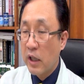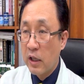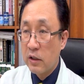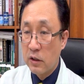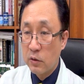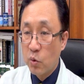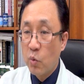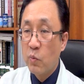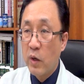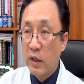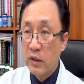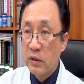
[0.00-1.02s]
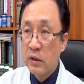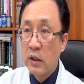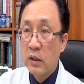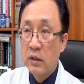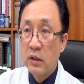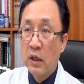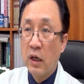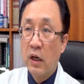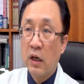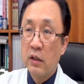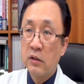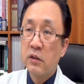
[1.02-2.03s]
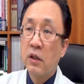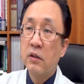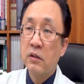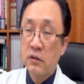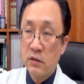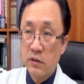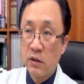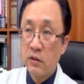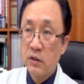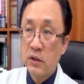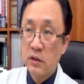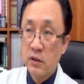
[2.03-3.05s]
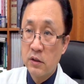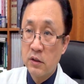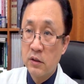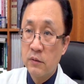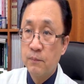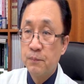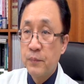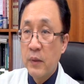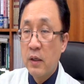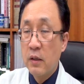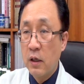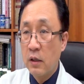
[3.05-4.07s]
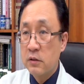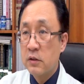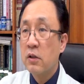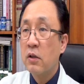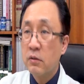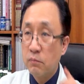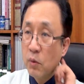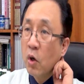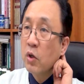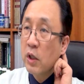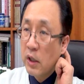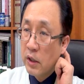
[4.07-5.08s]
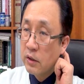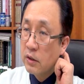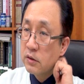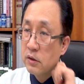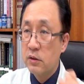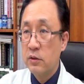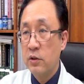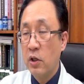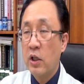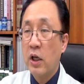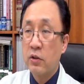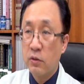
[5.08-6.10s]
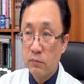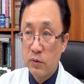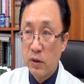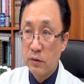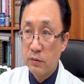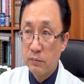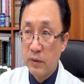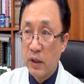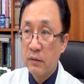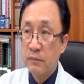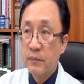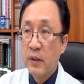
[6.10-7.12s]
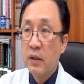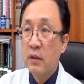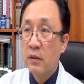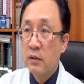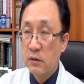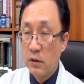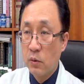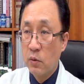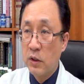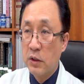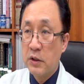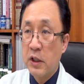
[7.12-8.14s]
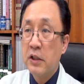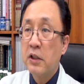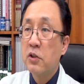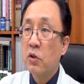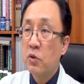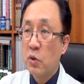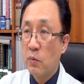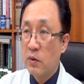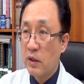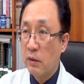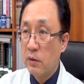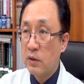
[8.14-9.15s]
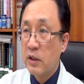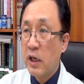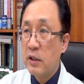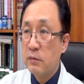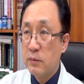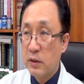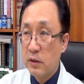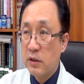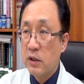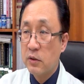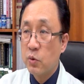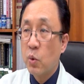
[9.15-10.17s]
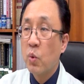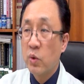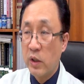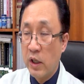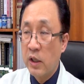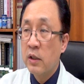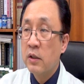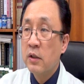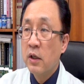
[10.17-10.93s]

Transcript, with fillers: 때 그때 소모하는 그런 특성을 그런 면이 있는 영양 성분이었습니다. 그리고 이제 체질적으로 본다면 태음에는 이제 소고기,